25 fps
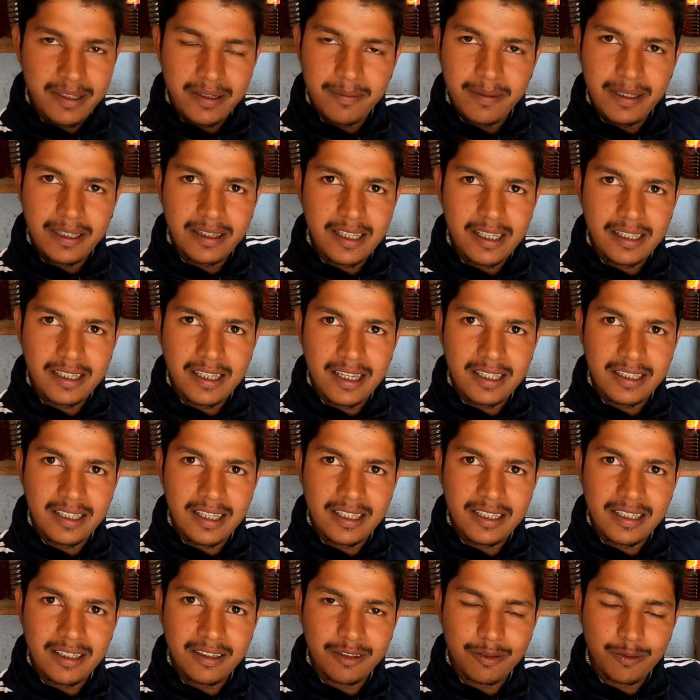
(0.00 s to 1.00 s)
टाइम नहीं मिलता था
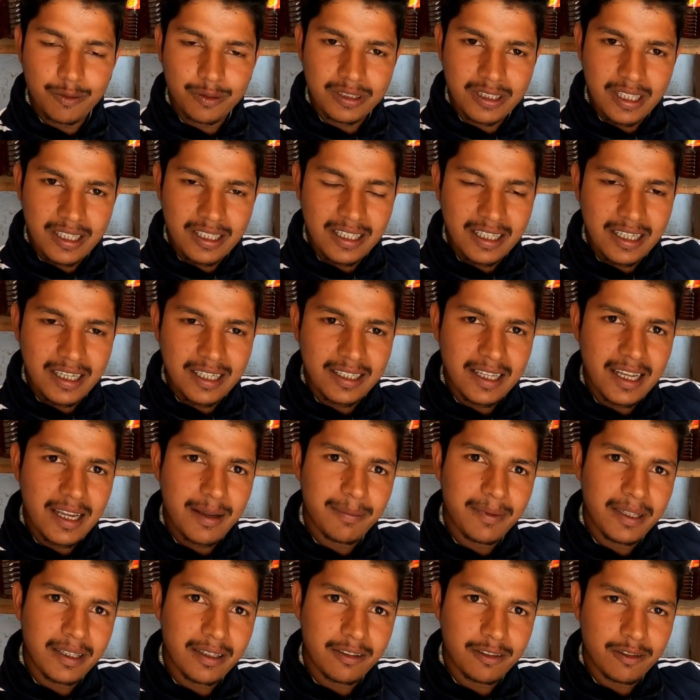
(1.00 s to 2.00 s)
ना ना कुछ करने का
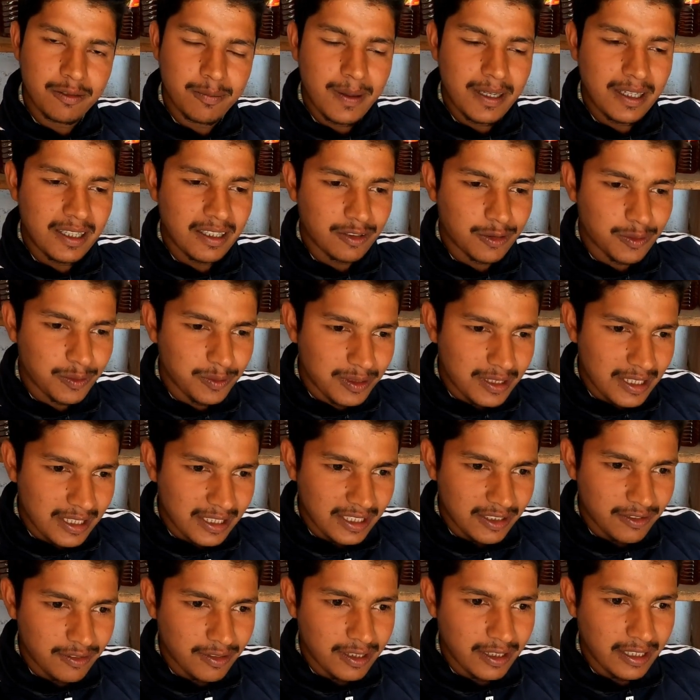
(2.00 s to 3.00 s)
टाइम ना हम्म। मैंने सोचा
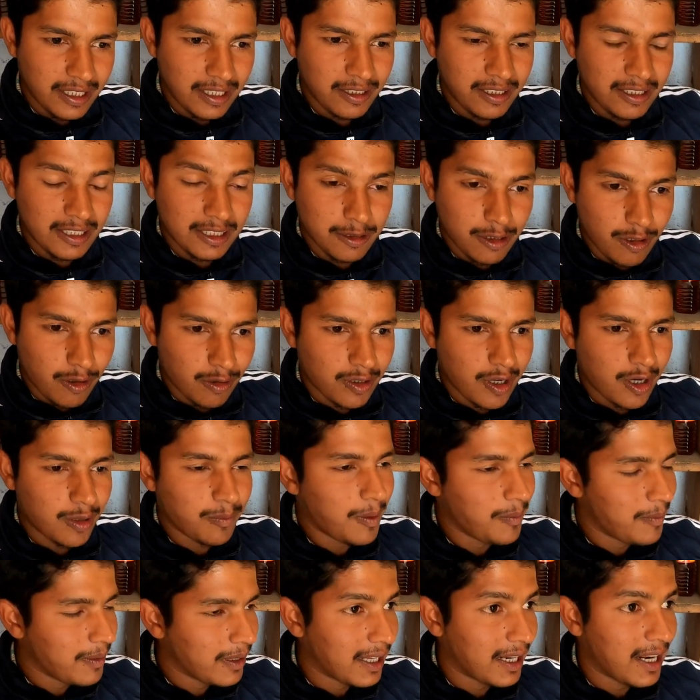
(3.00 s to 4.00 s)
कि ना कि इस लॉकडाउन
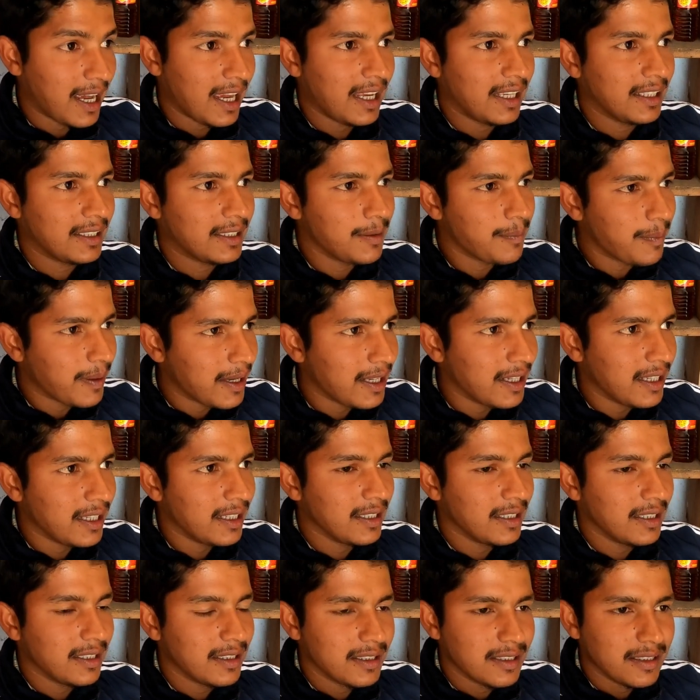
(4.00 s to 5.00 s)
में मैं घर आया इससे पहले
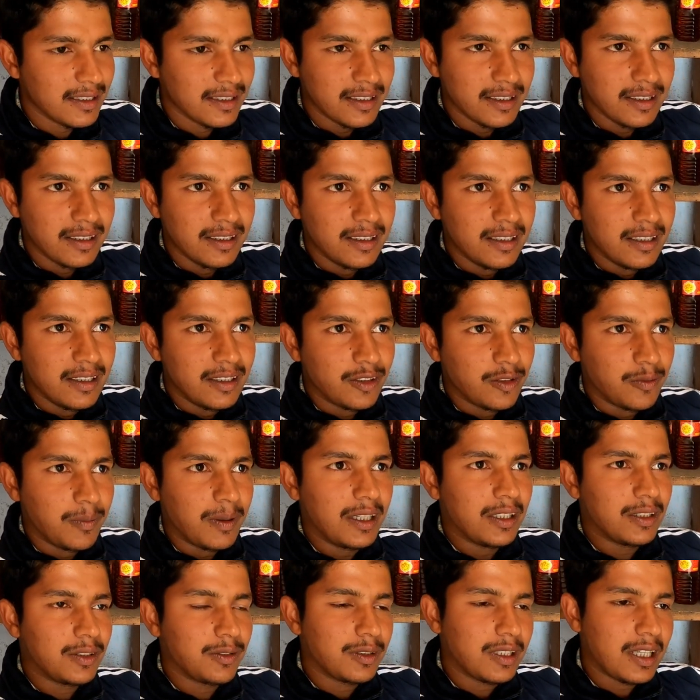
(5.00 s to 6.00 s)
हाँ। तो
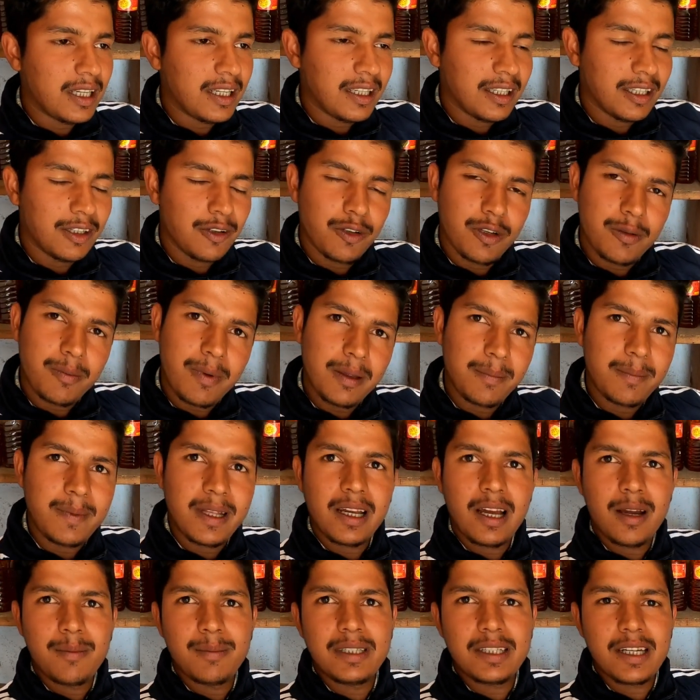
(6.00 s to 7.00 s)
मैंने सोचा है ना कि ना मैं अपना
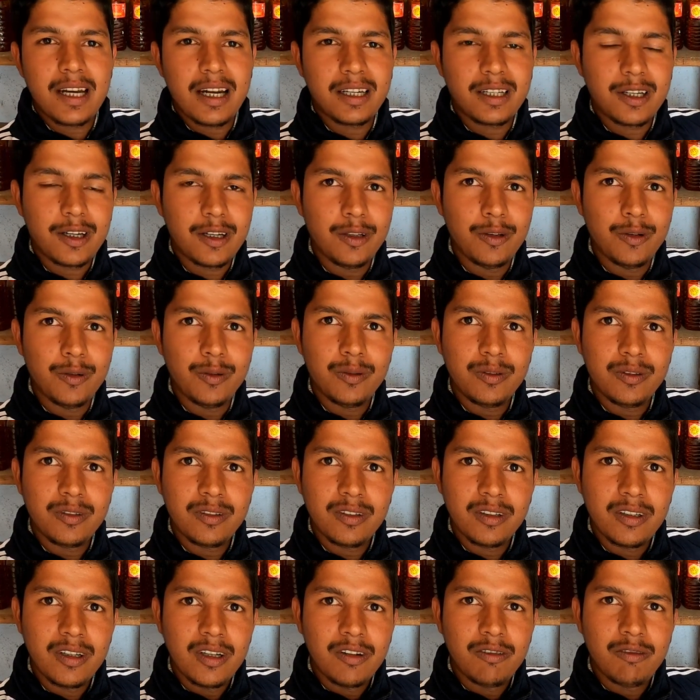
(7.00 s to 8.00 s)
काम स्टार्ट कर लूँ
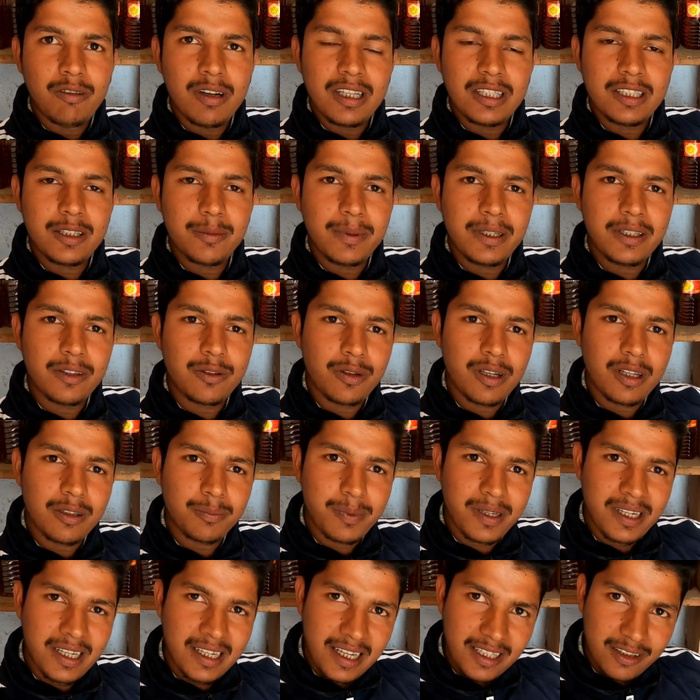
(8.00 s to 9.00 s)
हाँ। वहीं से फिर थोड़ा
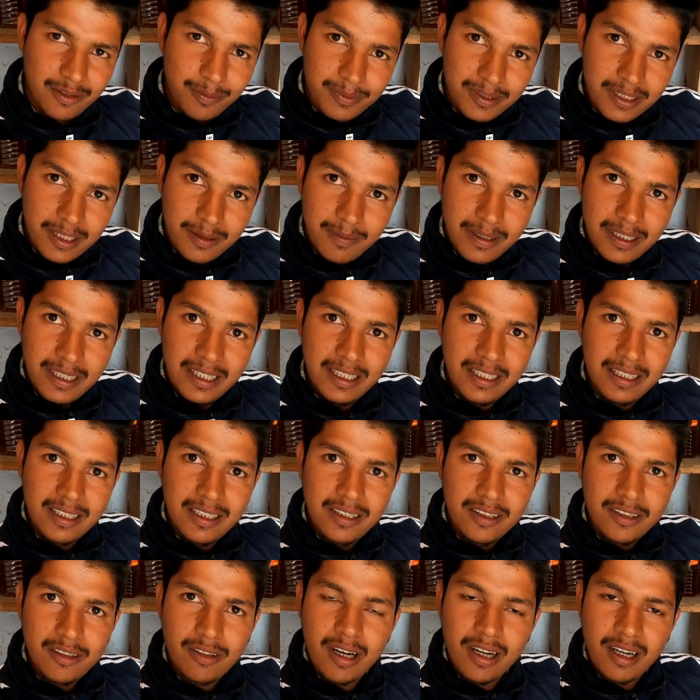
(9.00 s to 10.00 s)
प्रेरणा तुमसे मिली
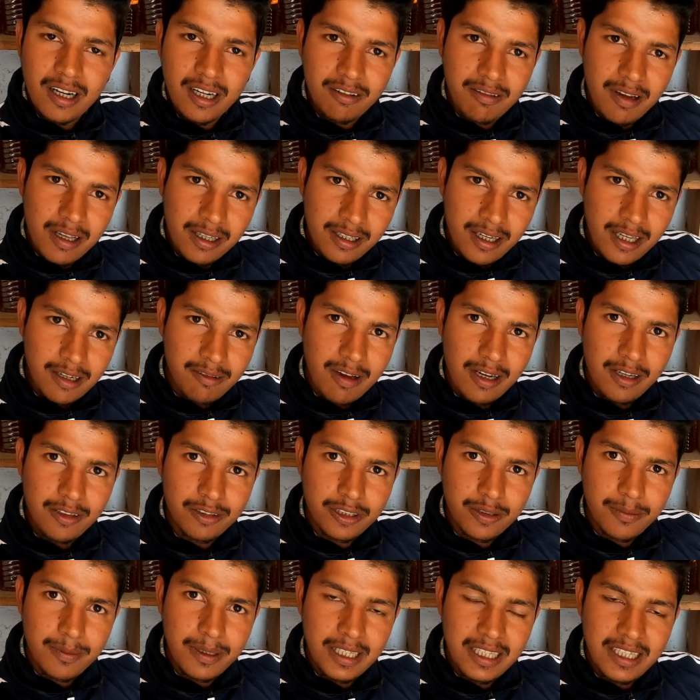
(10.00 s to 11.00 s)
हाँ। थोड़ा घर वालों
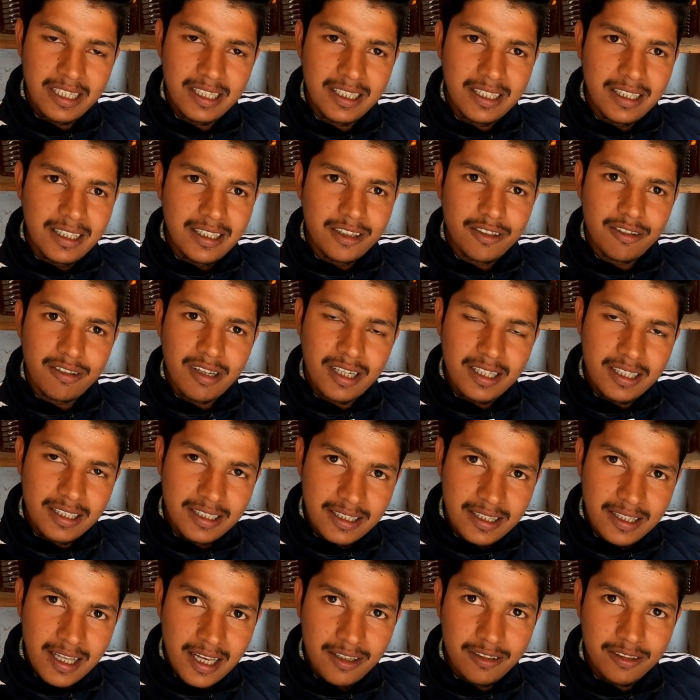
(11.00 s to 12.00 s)
से मिली हाँ। थोड़ा
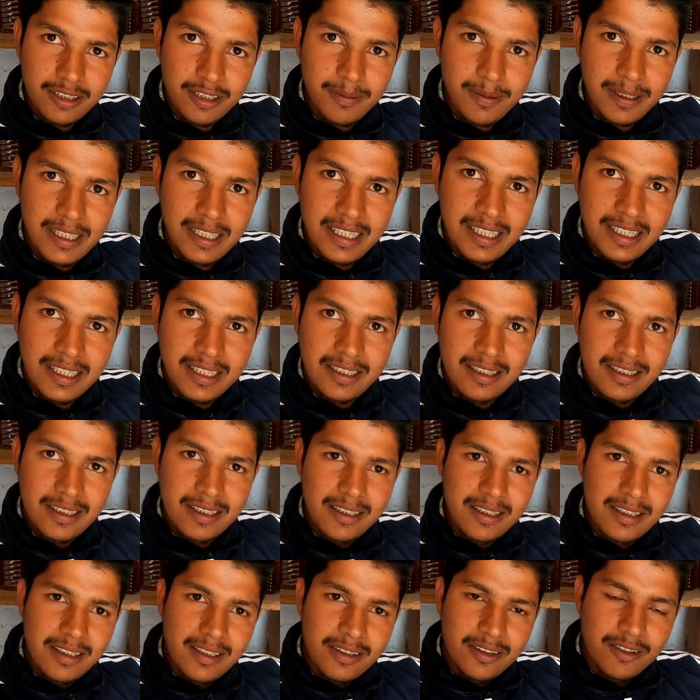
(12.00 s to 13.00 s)
रिश्तेदारों से मिली
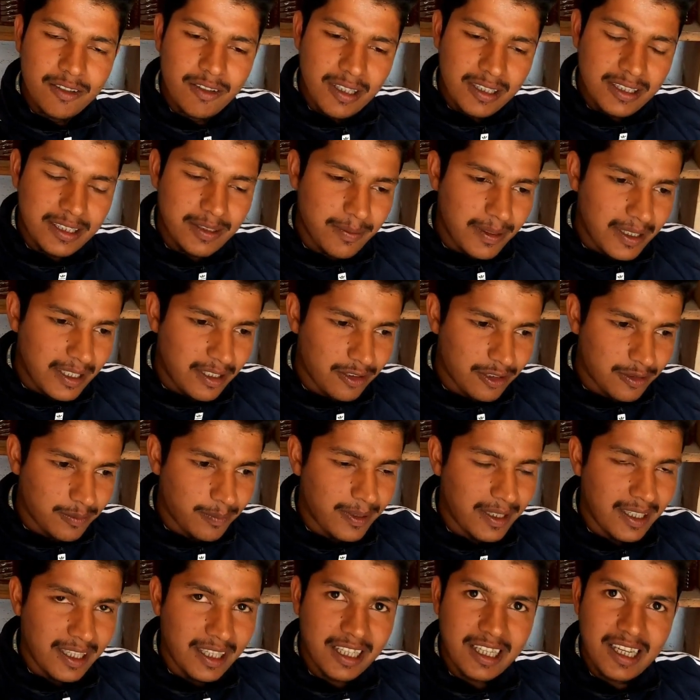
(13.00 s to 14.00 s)
हाँ। तो ऐसे मेरे
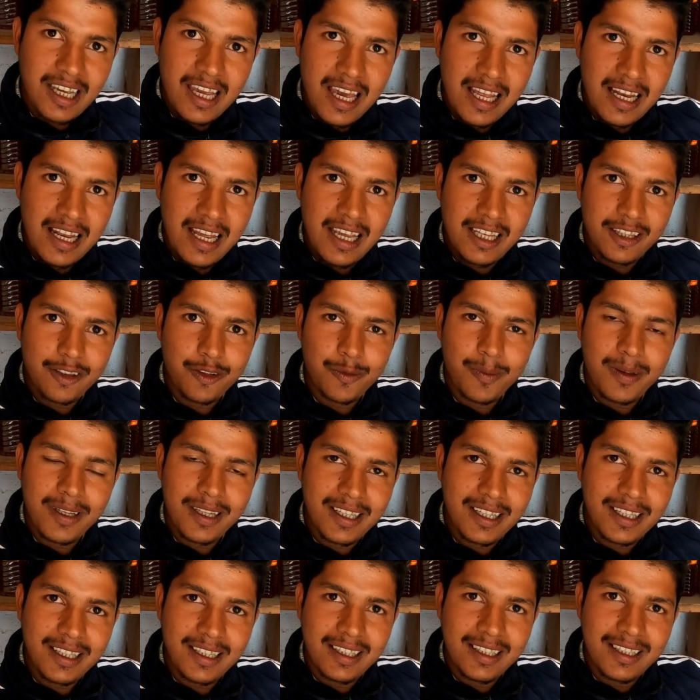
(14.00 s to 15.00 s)
उसमें ख्याल आया तो
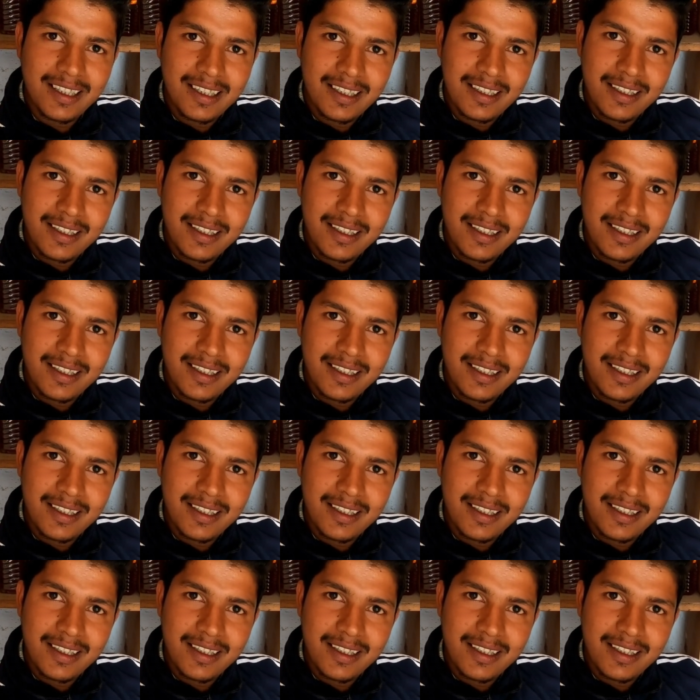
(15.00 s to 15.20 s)
मैंने